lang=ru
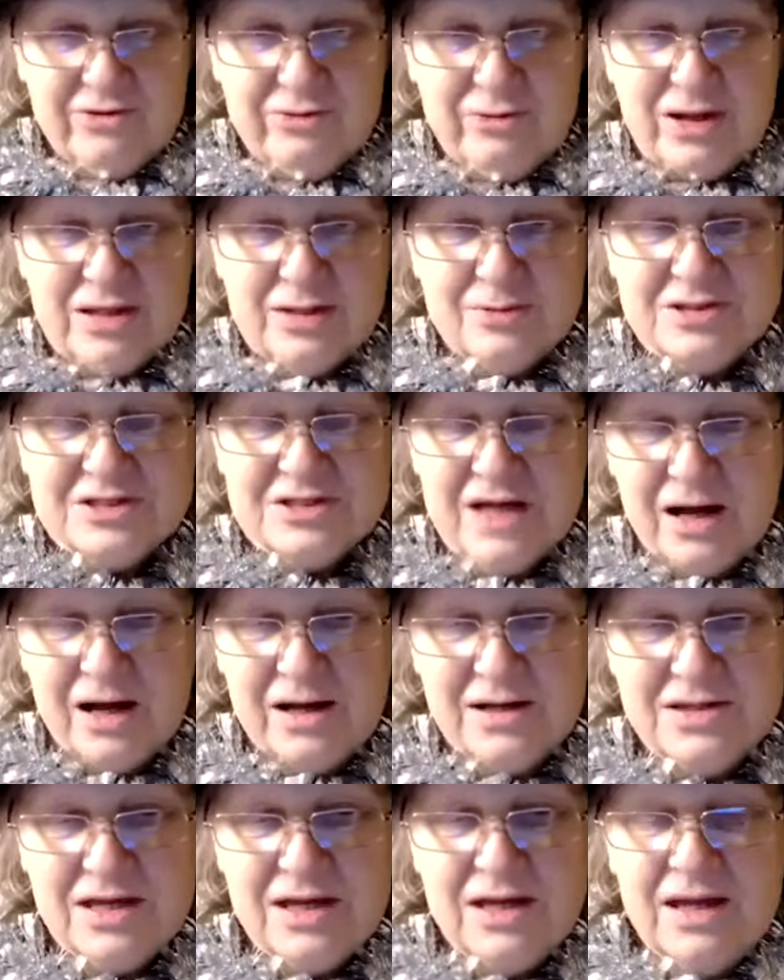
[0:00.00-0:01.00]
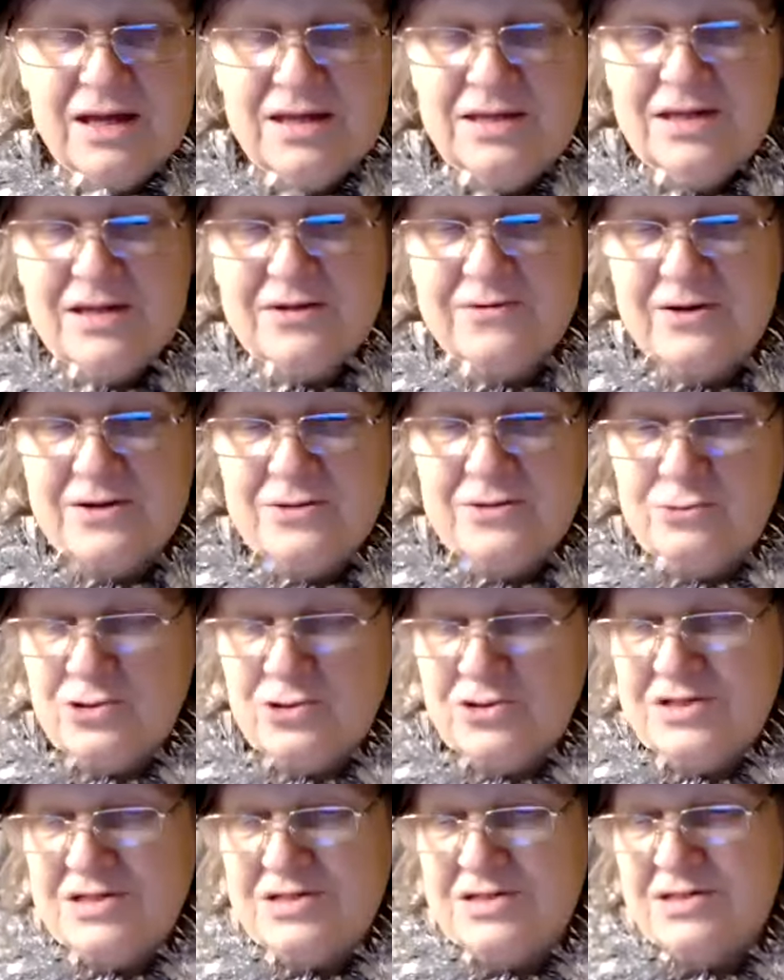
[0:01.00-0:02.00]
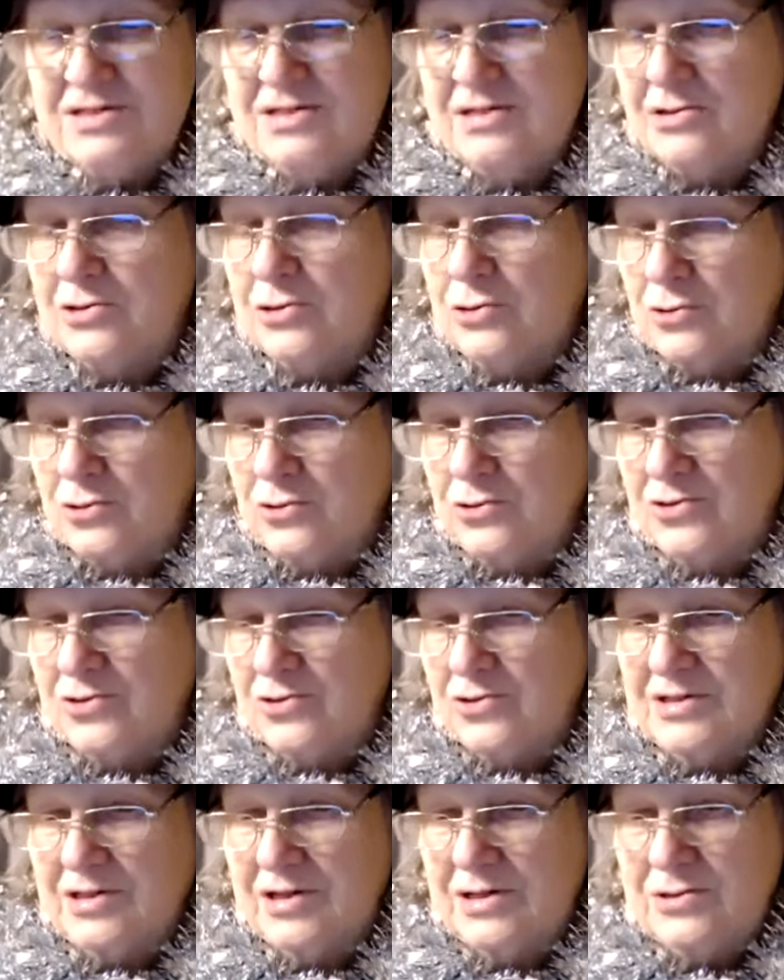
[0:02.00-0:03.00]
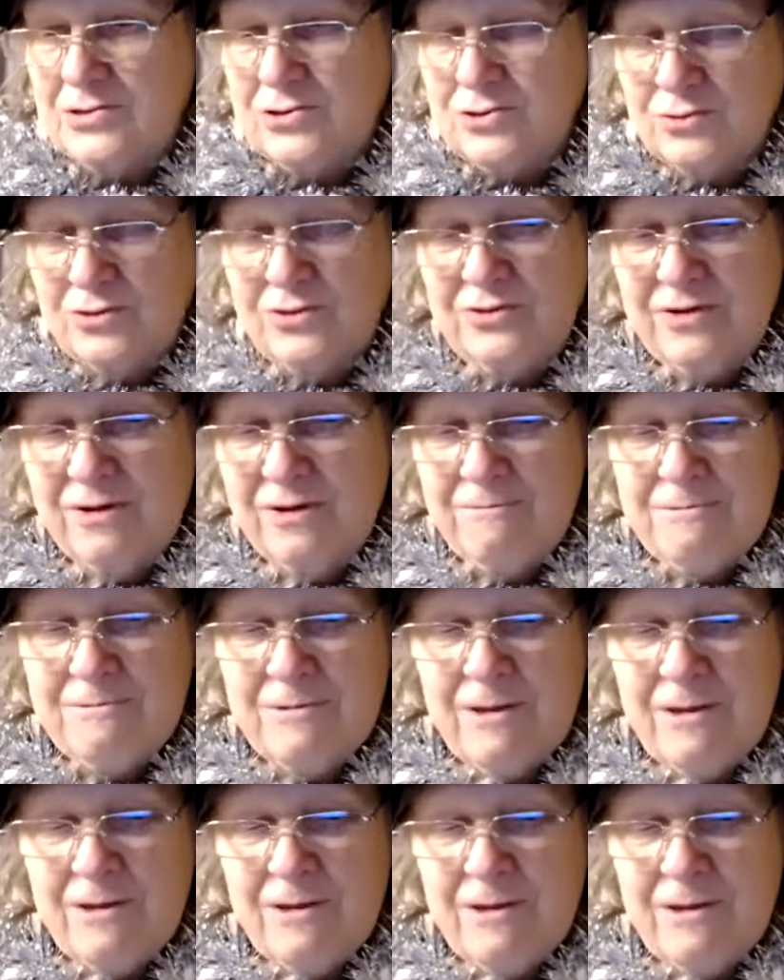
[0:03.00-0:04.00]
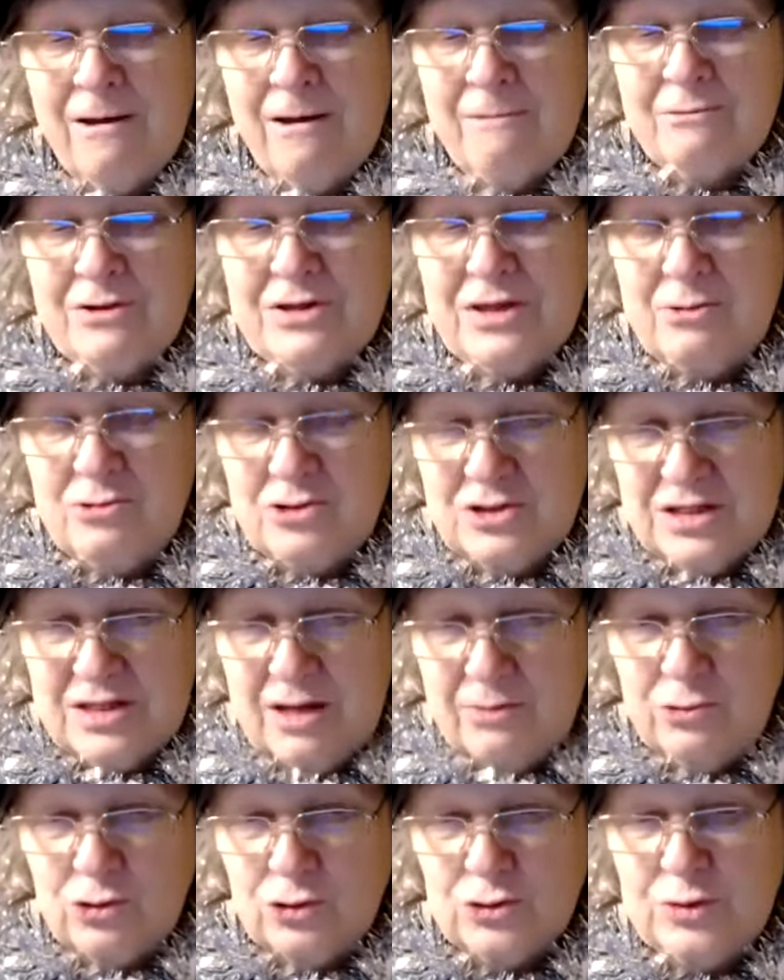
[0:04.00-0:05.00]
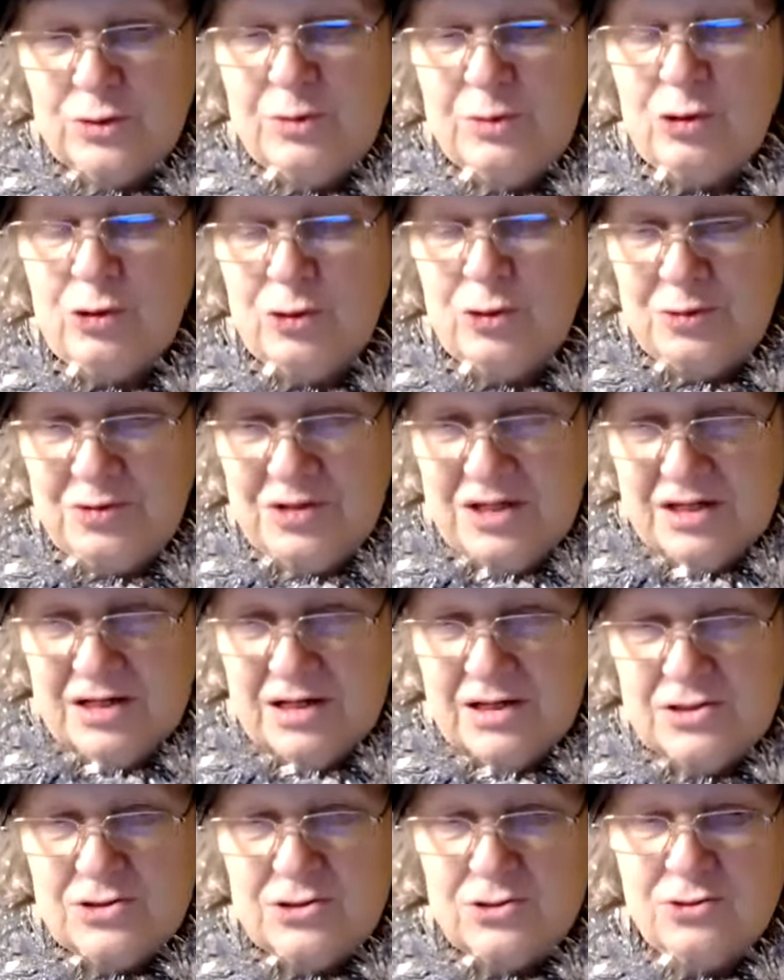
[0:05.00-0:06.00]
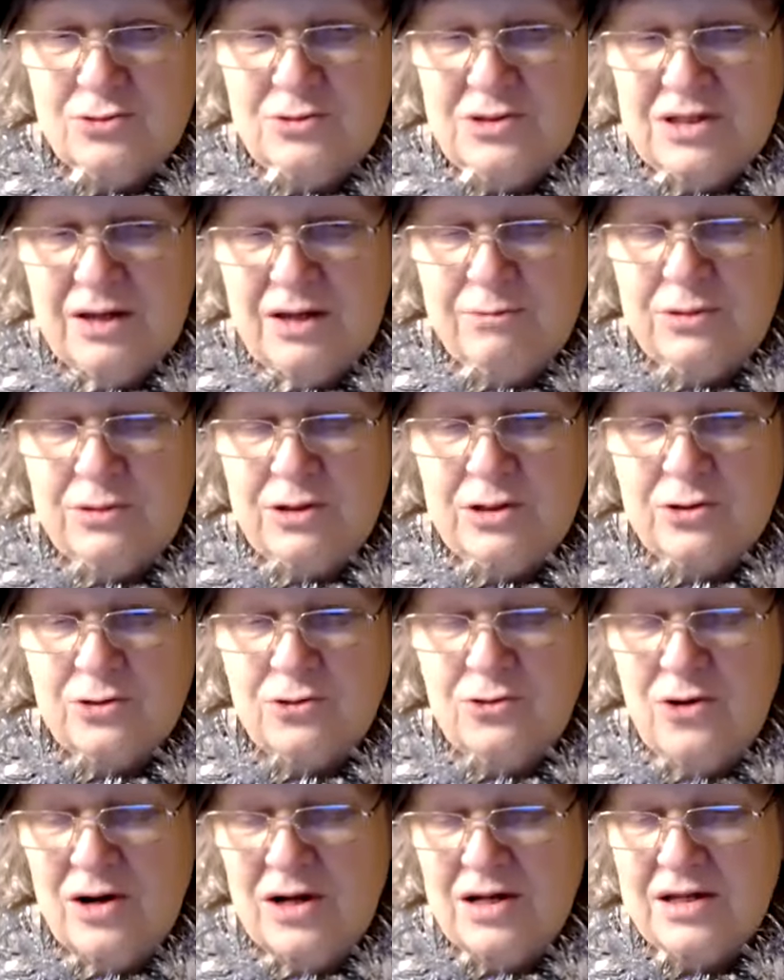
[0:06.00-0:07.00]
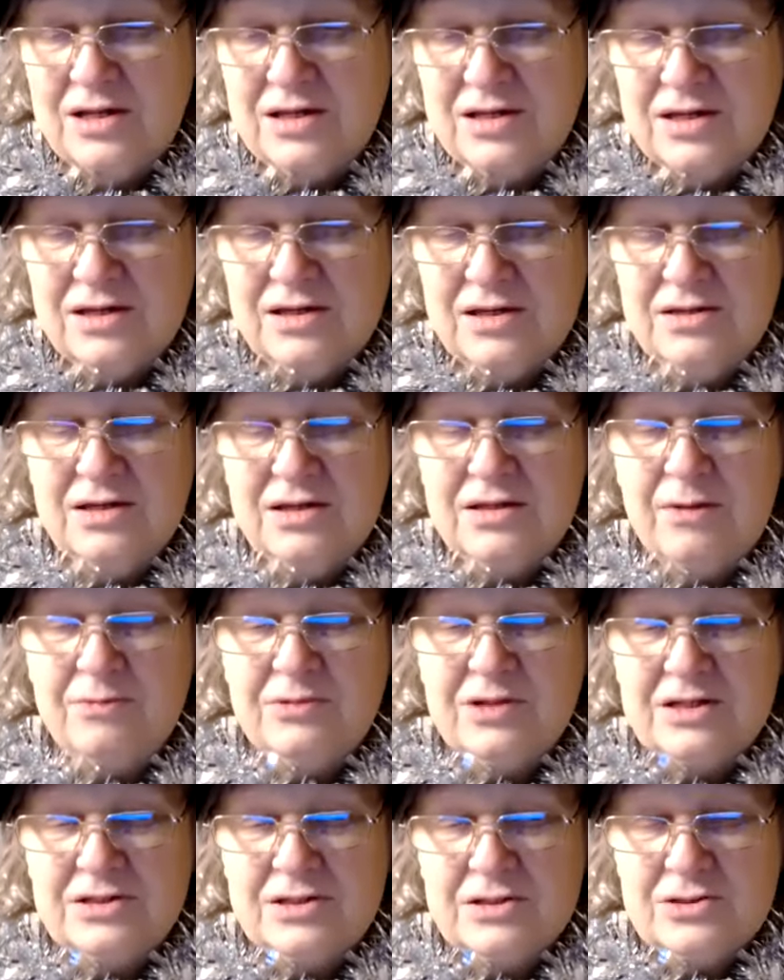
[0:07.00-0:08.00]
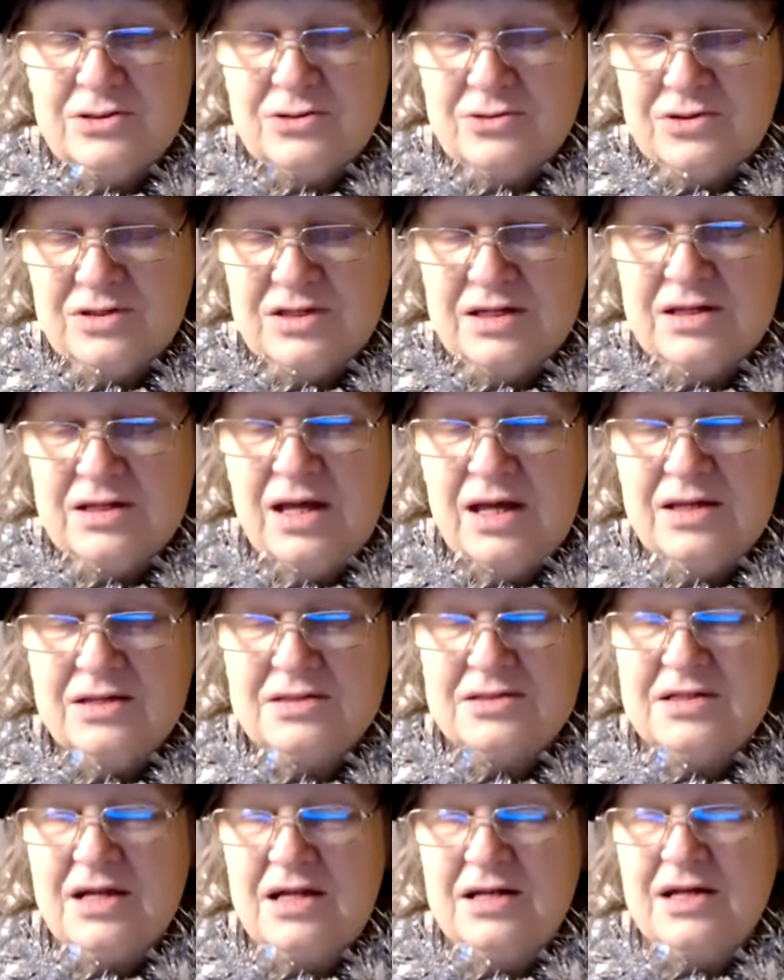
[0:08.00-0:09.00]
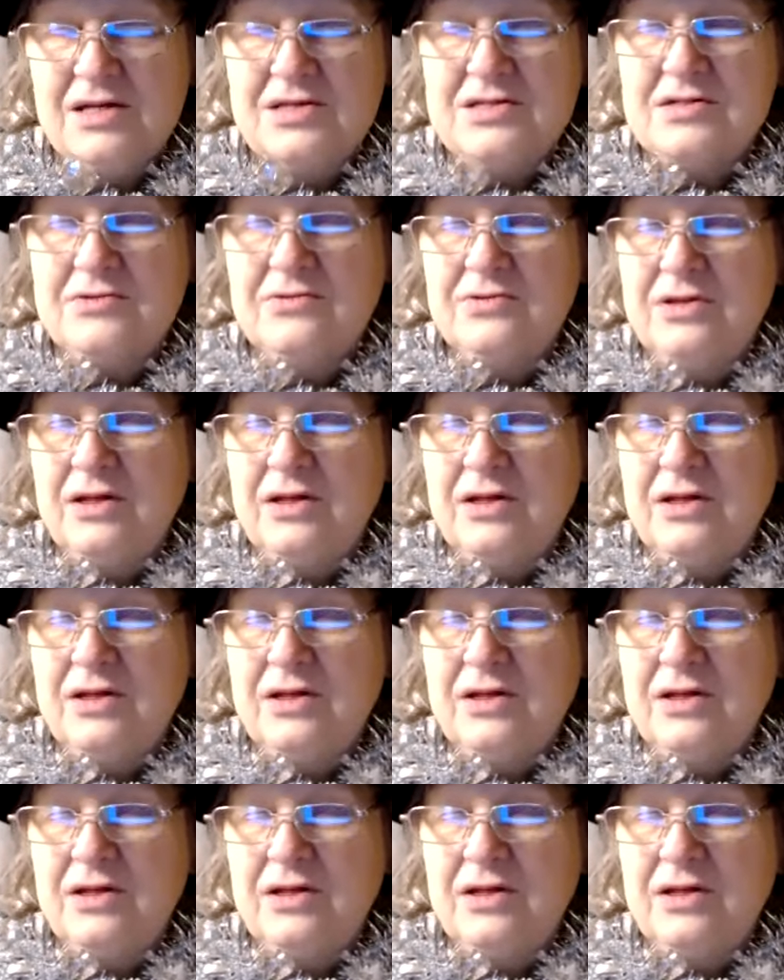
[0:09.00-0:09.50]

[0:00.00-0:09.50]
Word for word: внимание, на маскараде нет возможности делать конкурсы костюмов, потому что там могут быть покупные костюмы, там пьеро, рекина, там традиционные из итальянского